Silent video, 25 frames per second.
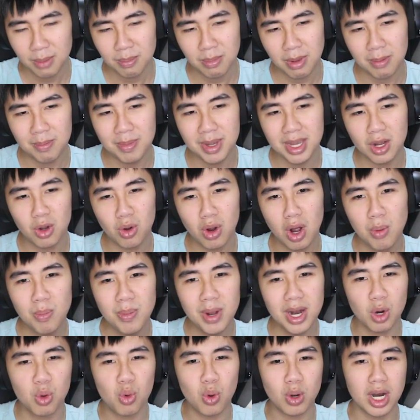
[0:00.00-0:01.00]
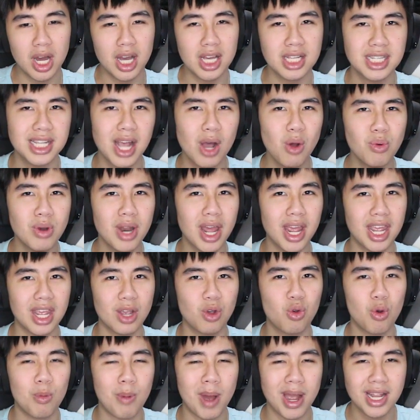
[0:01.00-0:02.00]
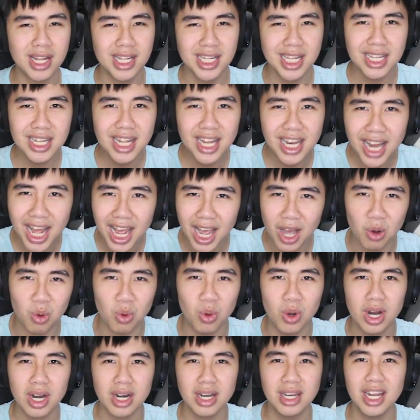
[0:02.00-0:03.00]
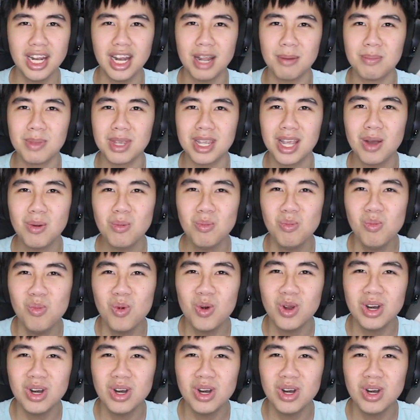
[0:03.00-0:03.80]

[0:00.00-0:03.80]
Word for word: Mà mình cũng không biết là cuộc đời sau này của bà ấy sẽ như thế nào nên là mình không